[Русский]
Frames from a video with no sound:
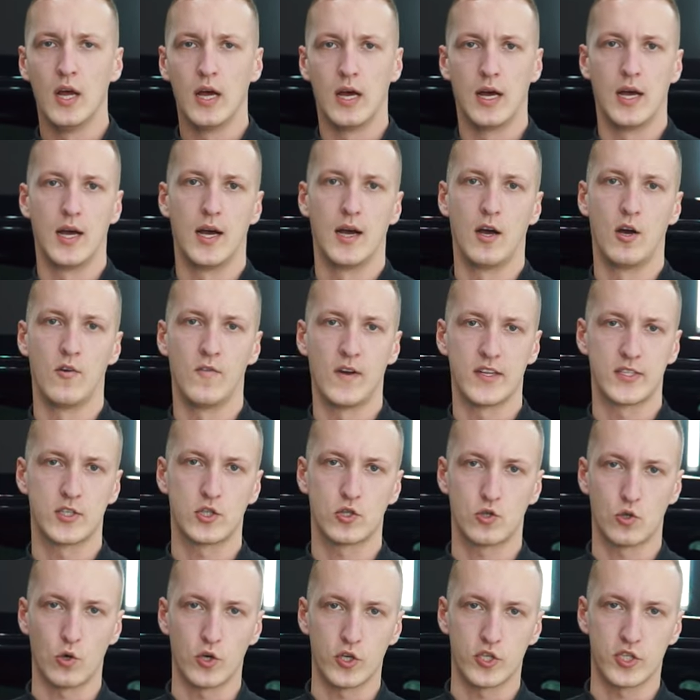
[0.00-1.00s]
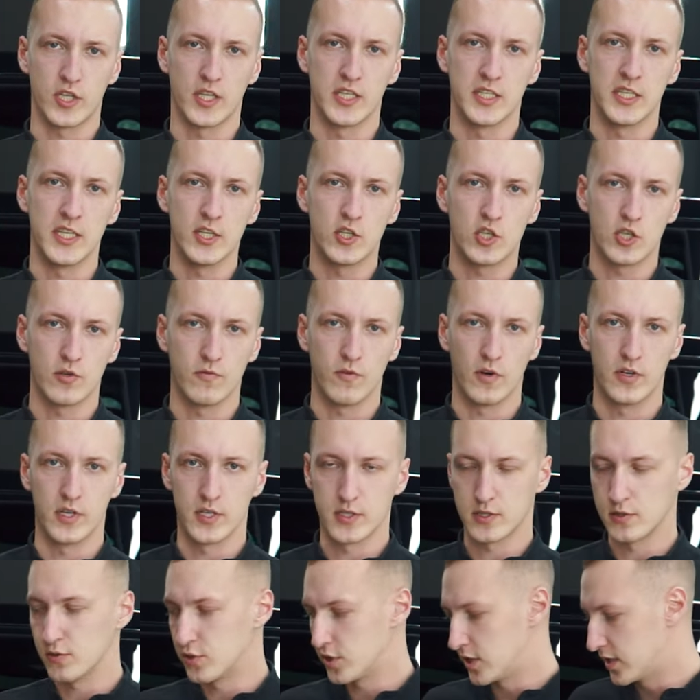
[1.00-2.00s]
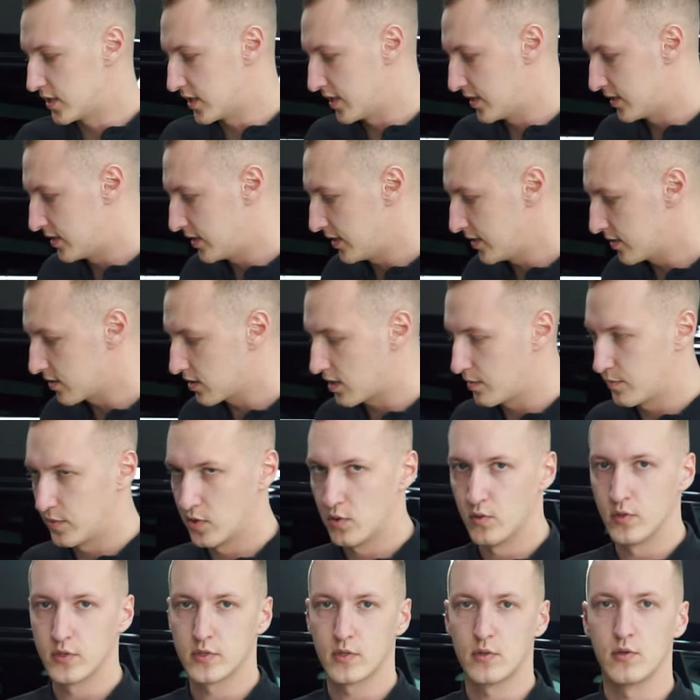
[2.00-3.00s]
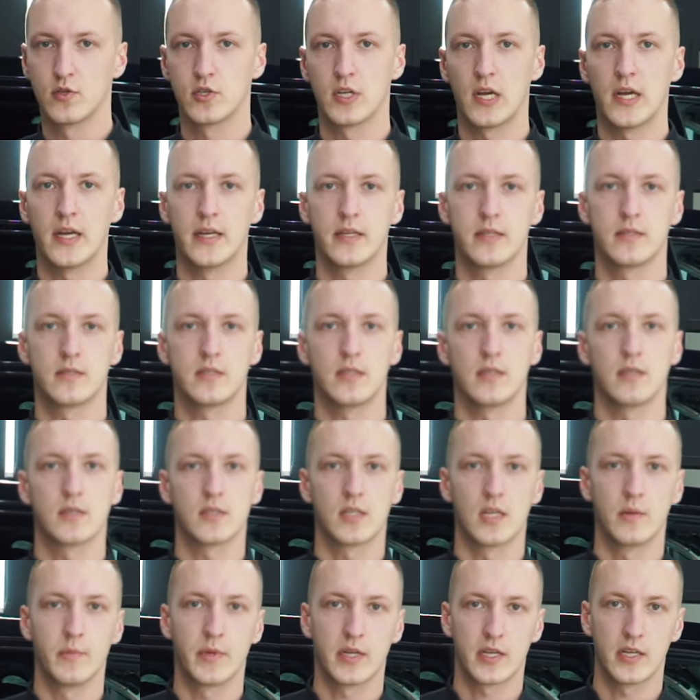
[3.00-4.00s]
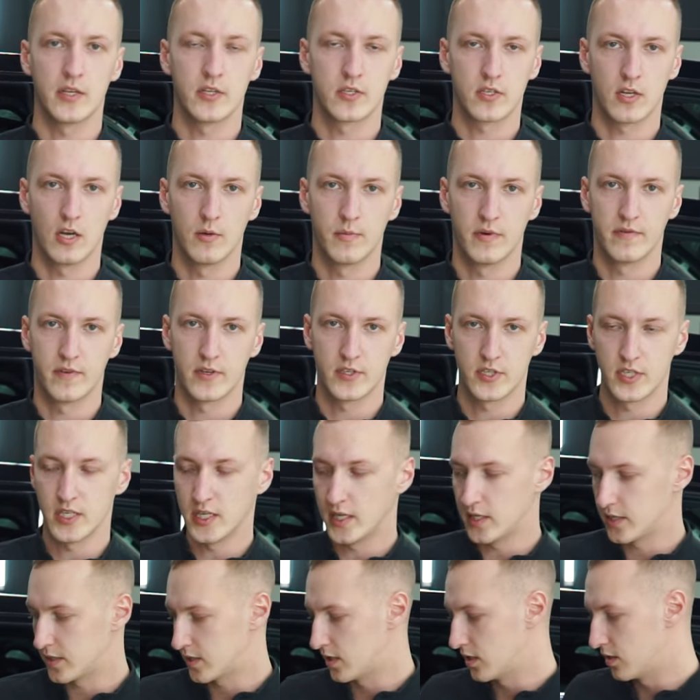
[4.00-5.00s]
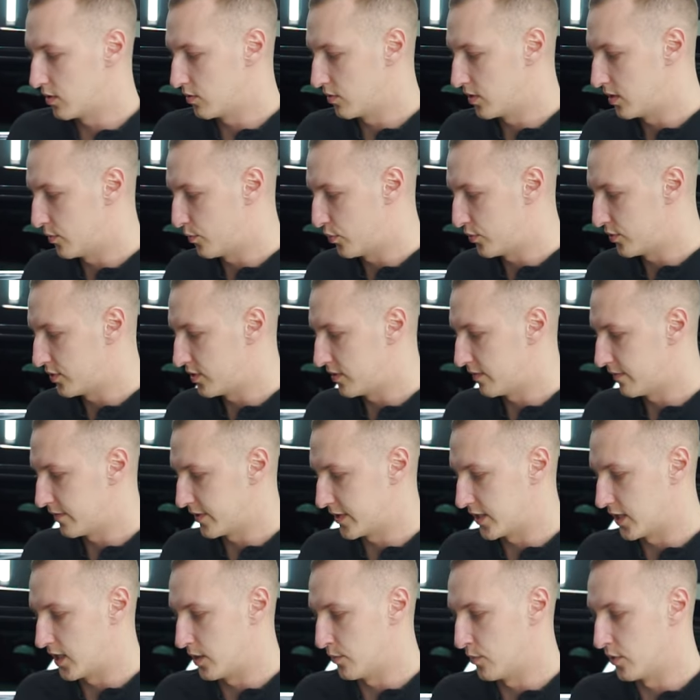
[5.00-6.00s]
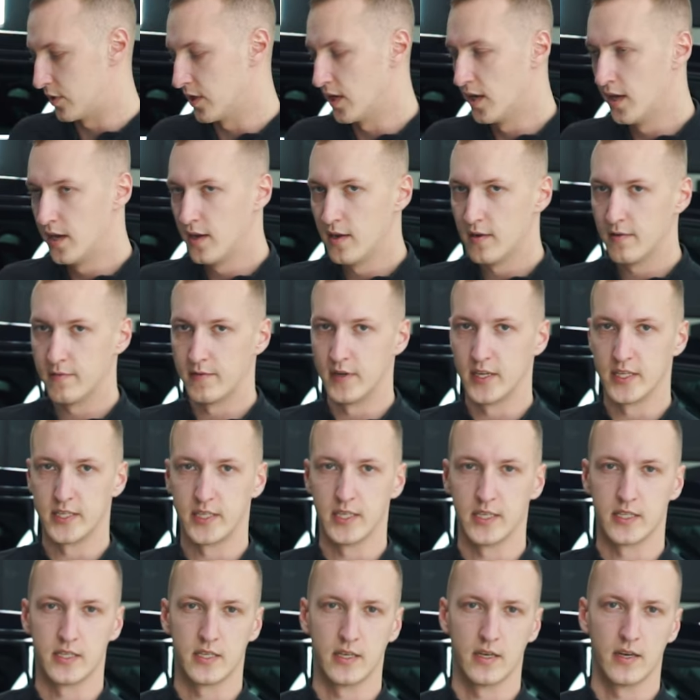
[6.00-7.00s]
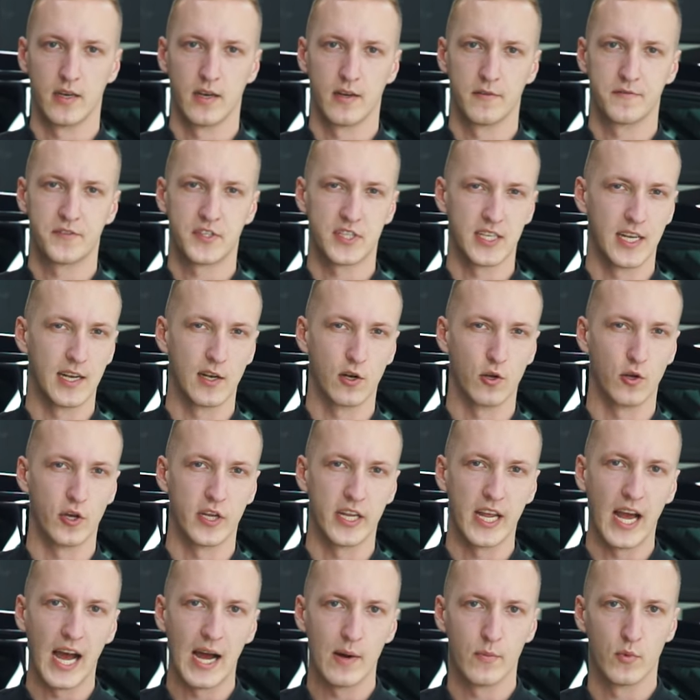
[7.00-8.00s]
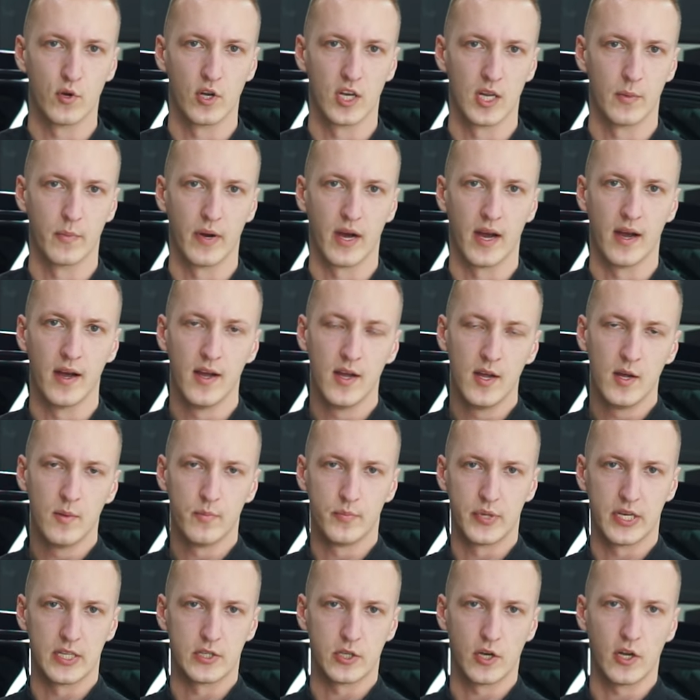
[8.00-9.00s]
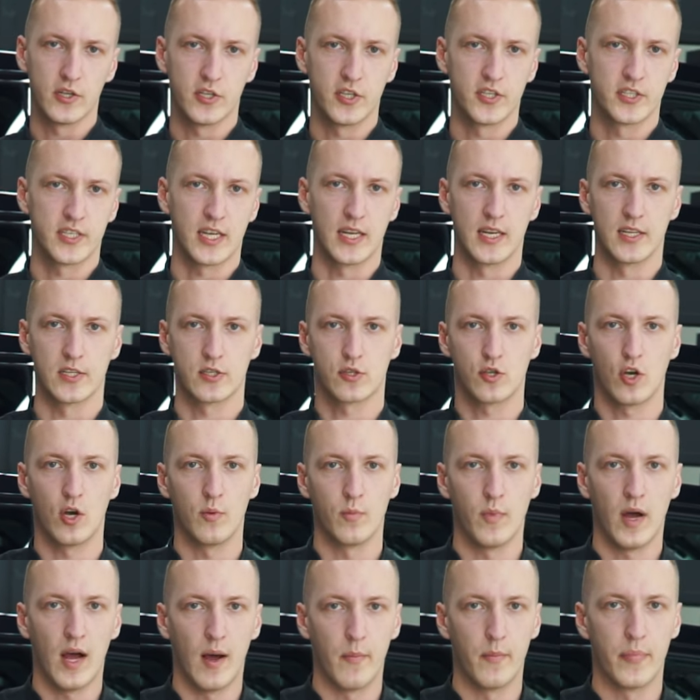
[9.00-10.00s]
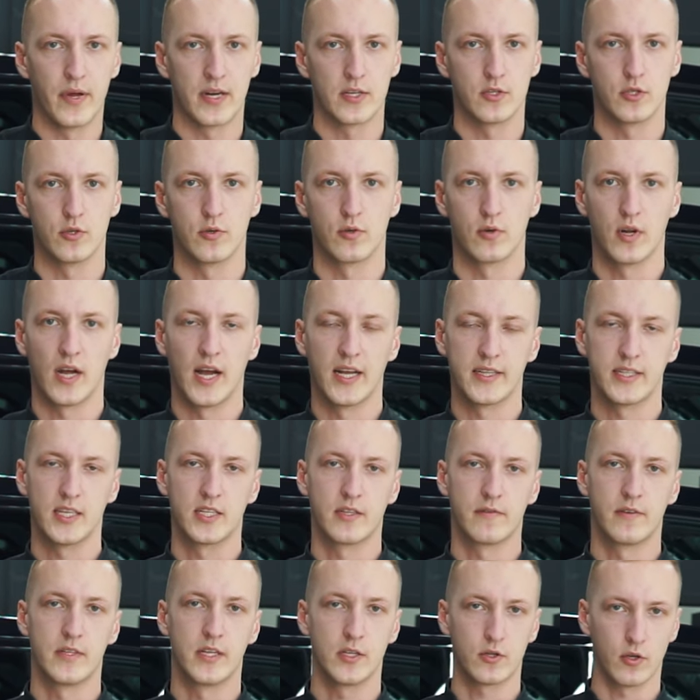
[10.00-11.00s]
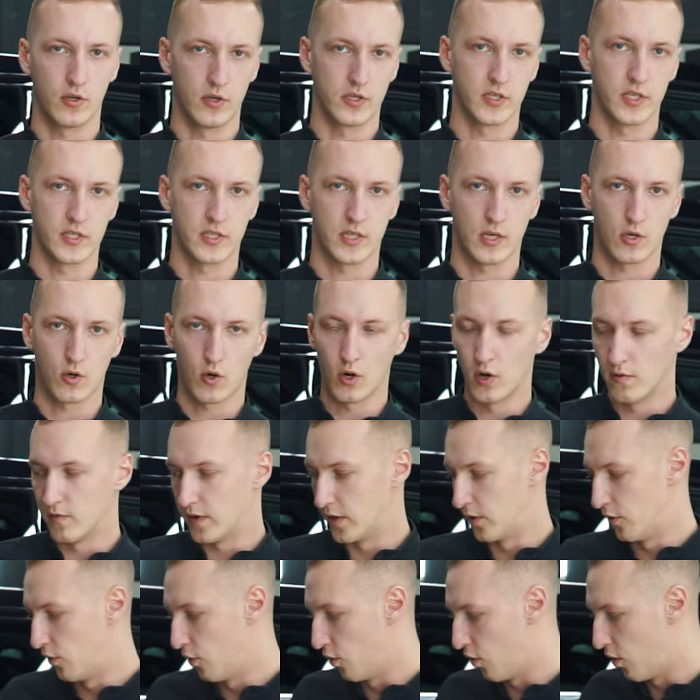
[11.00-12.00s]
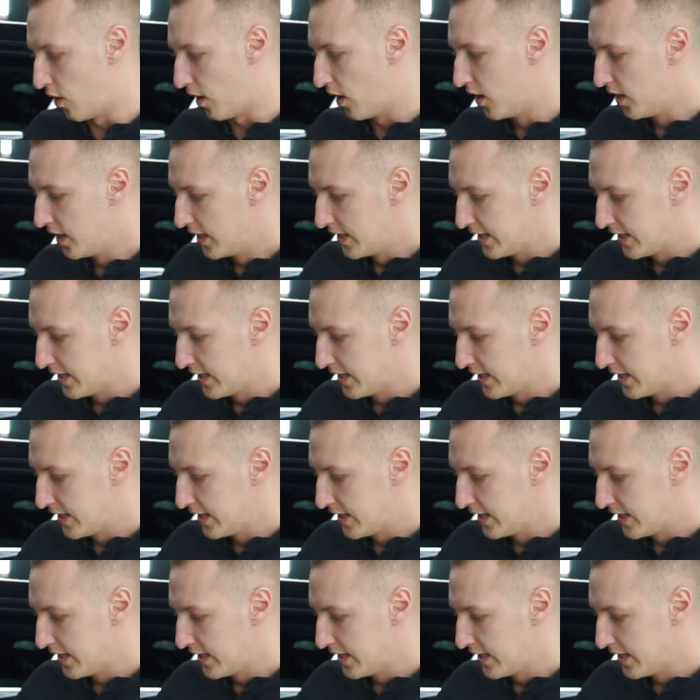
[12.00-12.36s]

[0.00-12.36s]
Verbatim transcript: а, у вас точно ничего не случится с дисками, ну, исключая, естественно, механического повреждения, если, допустим, вы где-нибудь влетите в сильную яму, либо притретесь колесом об бордюр. От этого никто не застрахован, но